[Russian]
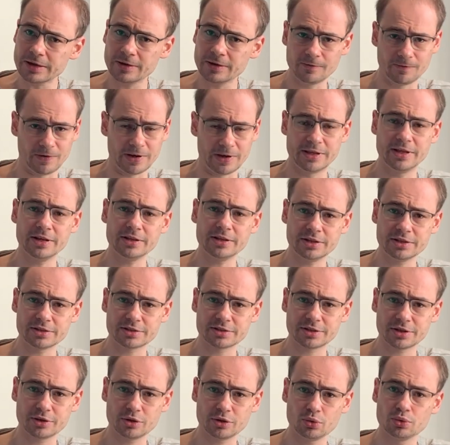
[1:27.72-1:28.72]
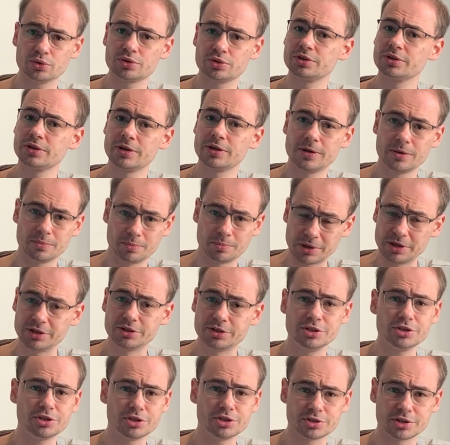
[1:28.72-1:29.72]
военный союз,
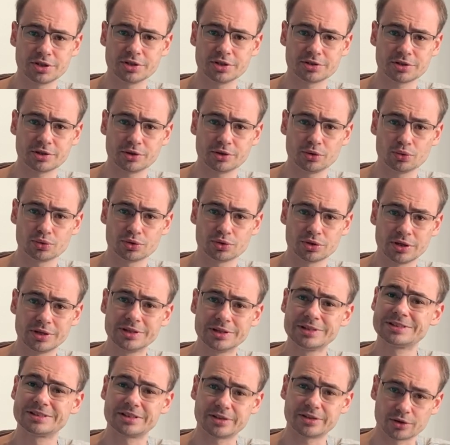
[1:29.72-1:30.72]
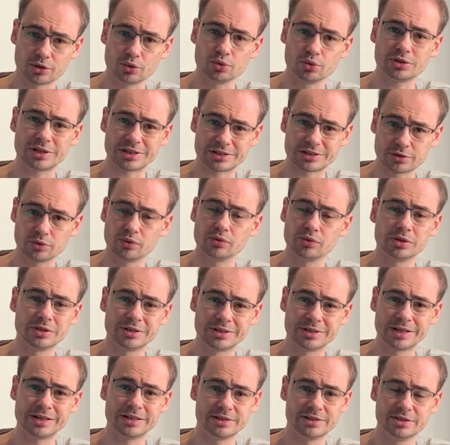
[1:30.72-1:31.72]
политический союз, союз, основанный
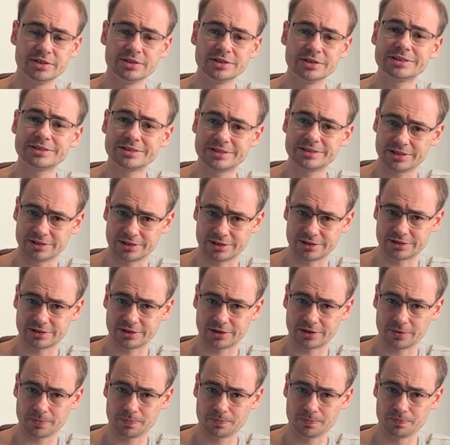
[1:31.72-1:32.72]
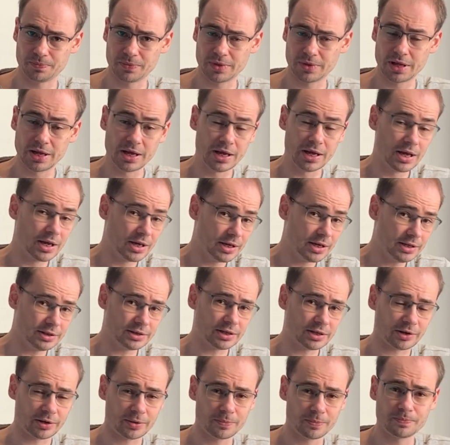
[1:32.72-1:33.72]
на единых ценностях.
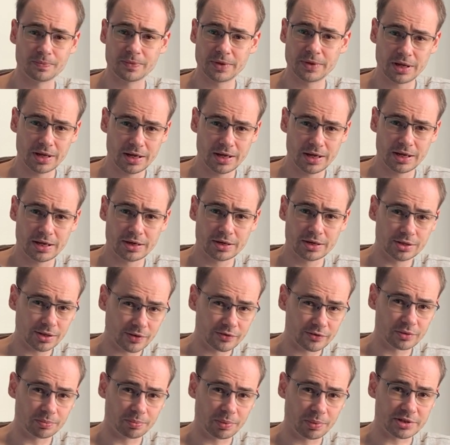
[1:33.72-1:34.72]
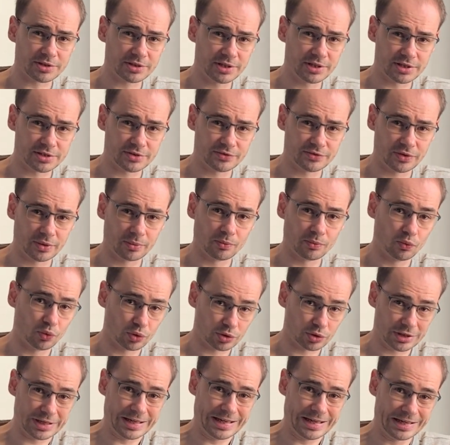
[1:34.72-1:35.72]
Итак, Главным последствием
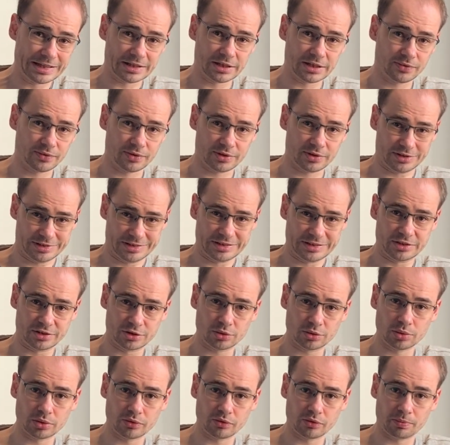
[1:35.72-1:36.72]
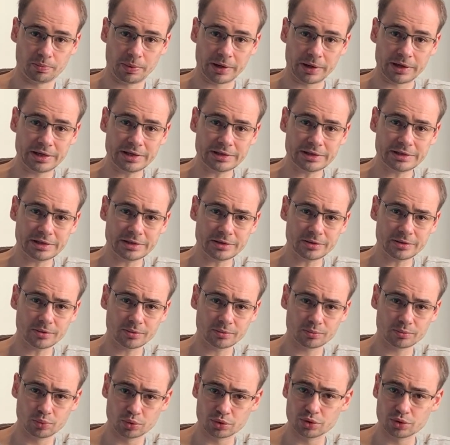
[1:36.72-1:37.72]
вот этого санкционного пакета
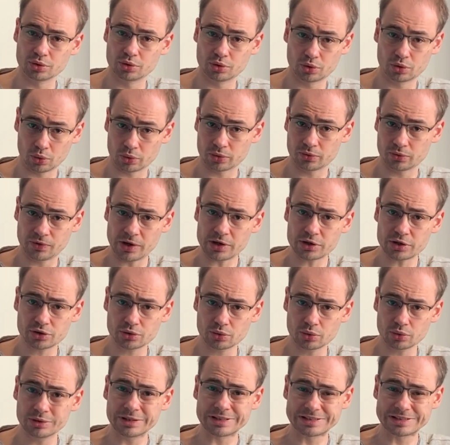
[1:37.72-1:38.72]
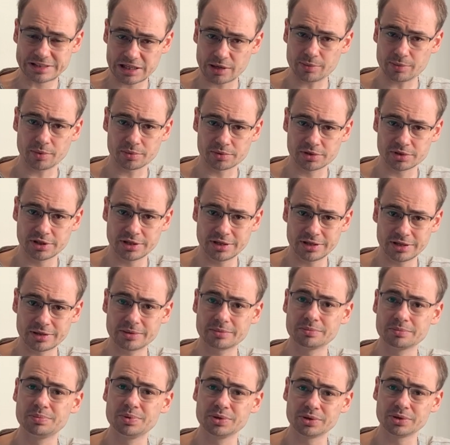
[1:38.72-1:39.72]
будет тот факт, что на самом деле
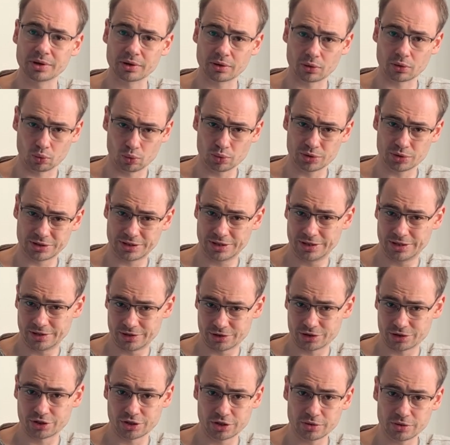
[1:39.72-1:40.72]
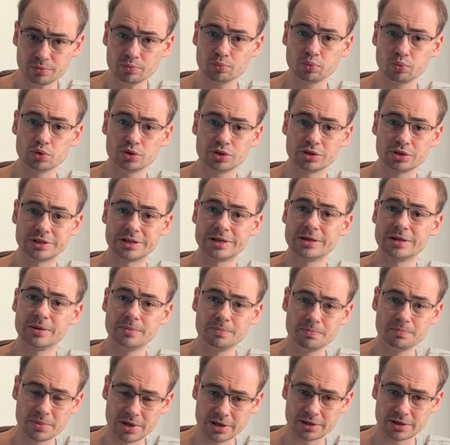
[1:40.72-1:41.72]
белорусский режим будет
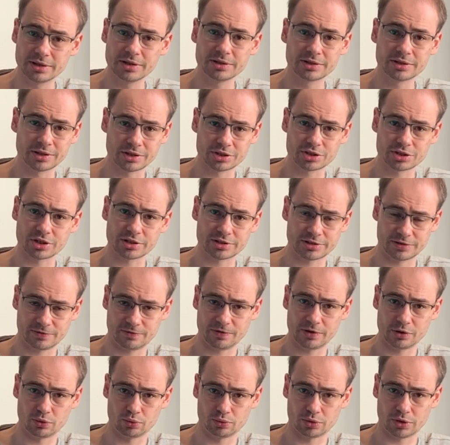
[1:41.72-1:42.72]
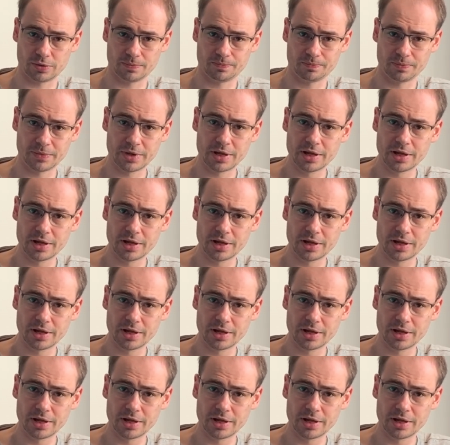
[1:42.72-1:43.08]
медленно лишаться валюты.